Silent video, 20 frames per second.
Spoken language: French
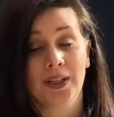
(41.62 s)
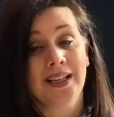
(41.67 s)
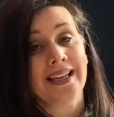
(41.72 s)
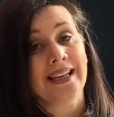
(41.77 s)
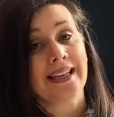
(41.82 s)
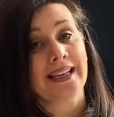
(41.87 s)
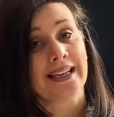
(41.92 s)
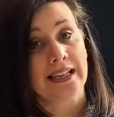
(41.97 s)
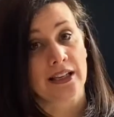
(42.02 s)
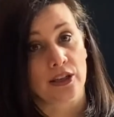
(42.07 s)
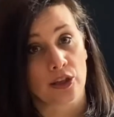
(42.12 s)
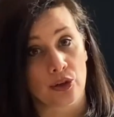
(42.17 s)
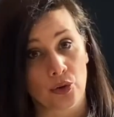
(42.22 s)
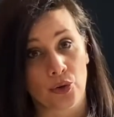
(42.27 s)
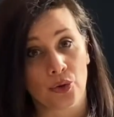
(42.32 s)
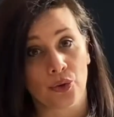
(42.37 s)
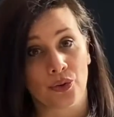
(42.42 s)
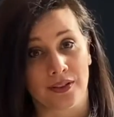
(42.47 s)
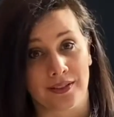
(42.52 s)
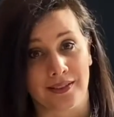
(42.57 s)
Et
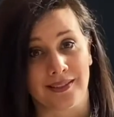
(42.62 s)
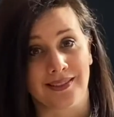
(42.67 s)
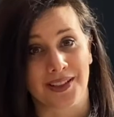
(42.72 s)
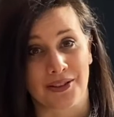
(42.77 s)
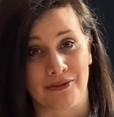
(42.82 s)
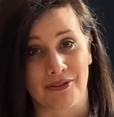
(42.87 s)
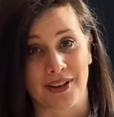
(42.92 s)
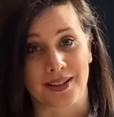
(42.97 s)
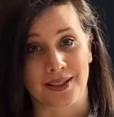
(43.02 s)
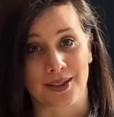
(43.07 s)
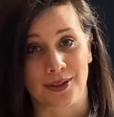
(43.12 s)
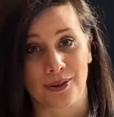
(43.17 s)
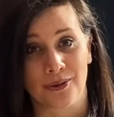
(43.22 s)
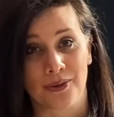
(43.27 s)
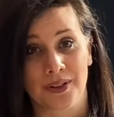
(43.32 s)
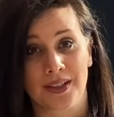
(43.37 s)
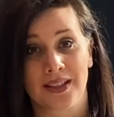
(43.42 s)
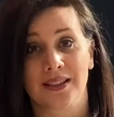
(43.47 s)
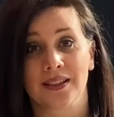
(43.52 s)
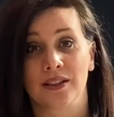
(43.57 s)
l'une des façons,
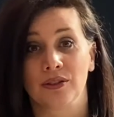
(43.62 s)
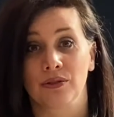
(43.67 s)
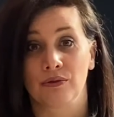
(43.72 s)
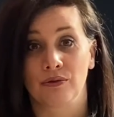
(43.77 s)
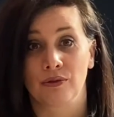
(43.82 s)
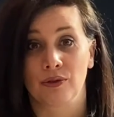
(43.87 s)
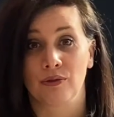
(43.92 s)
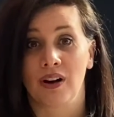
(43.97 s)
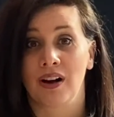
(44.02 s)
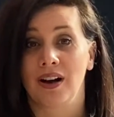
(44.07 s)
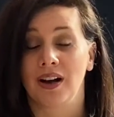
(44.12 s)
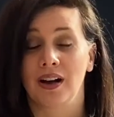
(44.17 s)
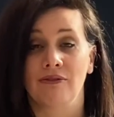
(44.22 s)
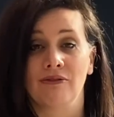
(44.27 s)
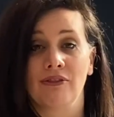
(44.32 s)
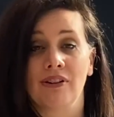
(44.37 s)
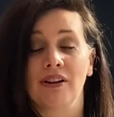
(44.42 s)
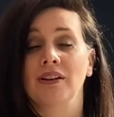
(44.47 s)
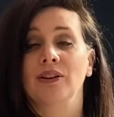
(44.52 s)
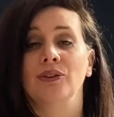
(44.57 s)
c'est de vouloir
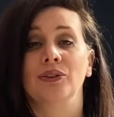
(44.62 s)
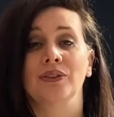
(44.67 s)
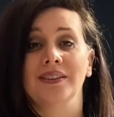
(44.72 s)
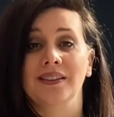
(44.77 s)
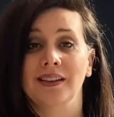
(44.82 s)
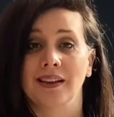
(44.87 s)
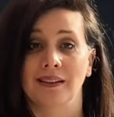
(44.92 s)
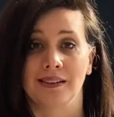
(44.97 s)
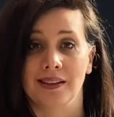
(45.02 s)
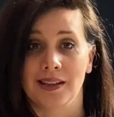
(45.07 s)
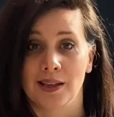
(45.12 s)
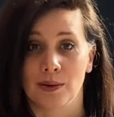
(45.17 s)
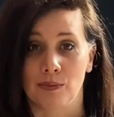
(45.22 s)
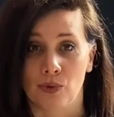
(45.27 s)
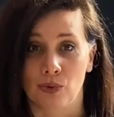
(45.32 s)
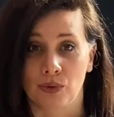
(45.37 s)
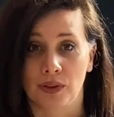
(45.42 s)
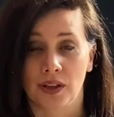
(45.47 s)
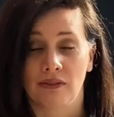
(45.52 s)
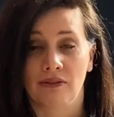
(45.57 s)
avoir le dernier
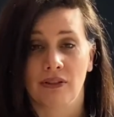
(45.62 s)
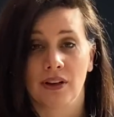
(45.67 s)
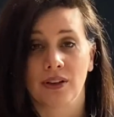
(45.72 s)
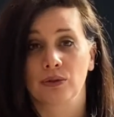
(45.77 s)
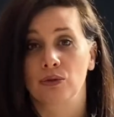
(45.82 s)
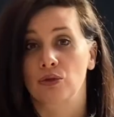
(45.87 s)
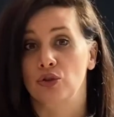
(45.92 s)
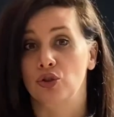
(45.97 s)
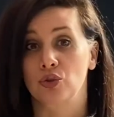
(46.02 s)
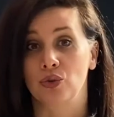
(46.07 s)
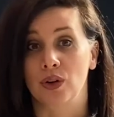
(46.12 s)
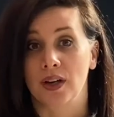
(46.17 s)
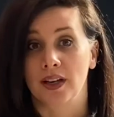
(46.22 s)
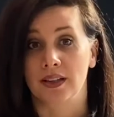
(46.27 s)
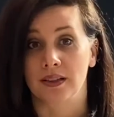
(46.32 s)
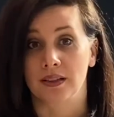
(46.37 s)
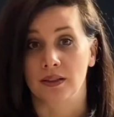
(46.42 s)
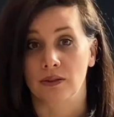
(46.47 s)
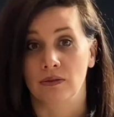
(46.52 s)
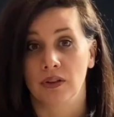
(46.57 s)
mot, d'avoir toujours
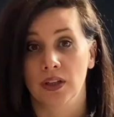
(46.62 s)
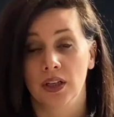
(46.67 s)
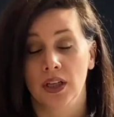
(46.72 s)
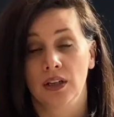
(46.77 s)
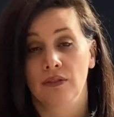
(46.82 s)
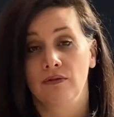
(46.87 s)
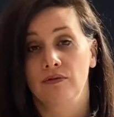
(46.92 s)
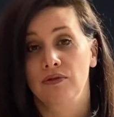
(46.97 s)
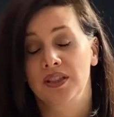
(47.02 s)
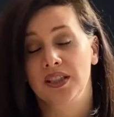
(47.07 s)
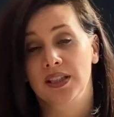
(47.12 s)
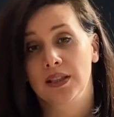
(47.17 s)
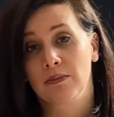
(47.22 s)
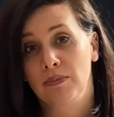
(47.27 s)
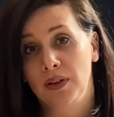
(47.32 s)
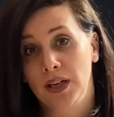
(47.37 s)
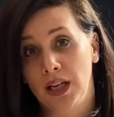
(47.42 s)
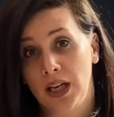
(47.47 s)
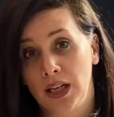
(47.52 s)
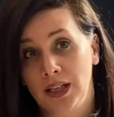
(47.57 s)
raison. Vous dites
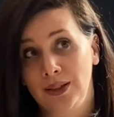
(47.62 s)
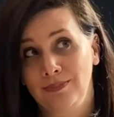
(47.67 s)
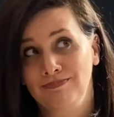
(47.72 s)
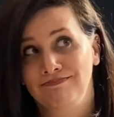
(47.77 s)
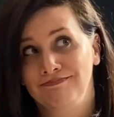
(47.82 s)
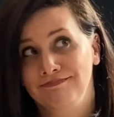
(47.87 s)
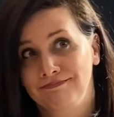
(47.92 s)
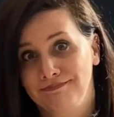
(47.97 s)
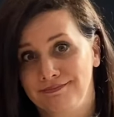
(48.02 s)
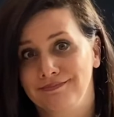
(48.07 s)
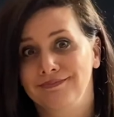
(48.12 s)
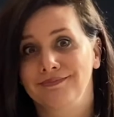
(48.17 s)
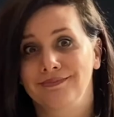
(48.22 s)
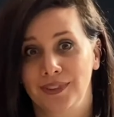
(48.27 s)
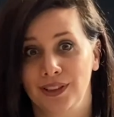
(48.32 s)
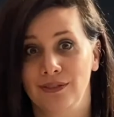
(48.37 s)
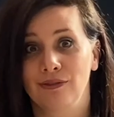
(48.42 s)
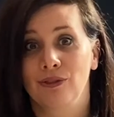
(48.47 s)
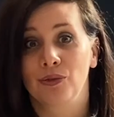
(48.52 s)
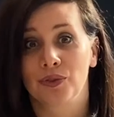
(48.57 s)
blanc,
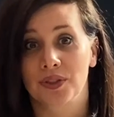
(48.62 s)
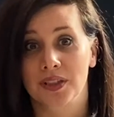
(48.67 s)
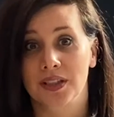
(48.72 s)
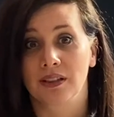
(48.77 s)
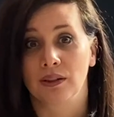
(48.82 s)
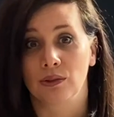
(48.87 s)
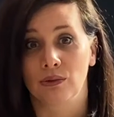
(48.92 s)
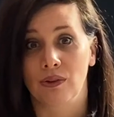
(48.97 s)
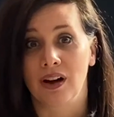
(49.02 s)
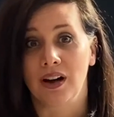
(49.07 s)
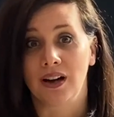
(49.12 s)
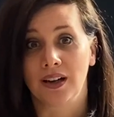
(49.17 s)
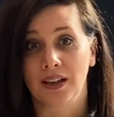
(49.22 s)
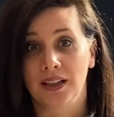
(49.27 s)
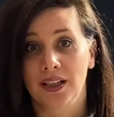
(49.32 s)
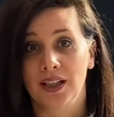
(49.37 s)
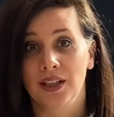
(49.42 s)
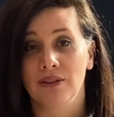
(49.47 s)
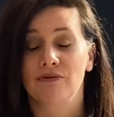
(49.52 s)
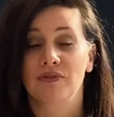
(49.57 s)
ils vont dire noir.
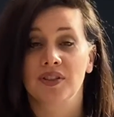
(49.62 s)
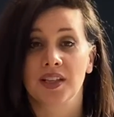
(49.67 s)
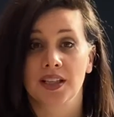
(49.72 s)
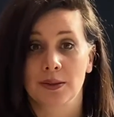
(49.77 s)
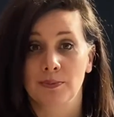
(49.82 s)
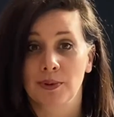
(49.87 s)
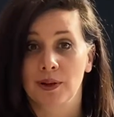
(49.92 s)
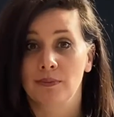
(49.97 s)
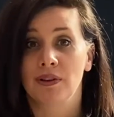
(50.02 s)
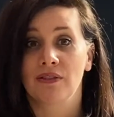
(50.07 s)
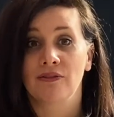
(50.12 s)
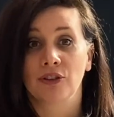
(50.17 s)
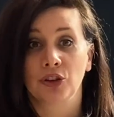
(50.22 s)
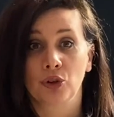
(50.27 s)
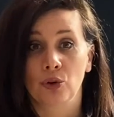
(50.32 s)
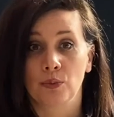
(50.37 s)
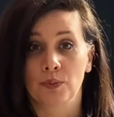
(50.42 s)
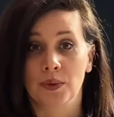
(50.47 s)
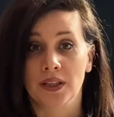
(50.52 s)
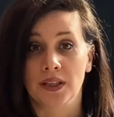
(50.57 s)
Vous exprimez votre
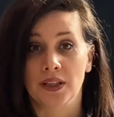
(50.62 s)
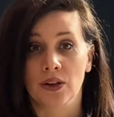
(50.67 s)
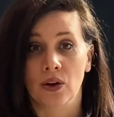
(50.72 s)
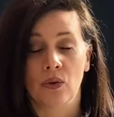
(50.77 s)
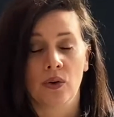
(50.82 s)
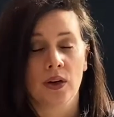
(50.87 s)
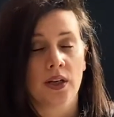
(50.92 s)
opinion,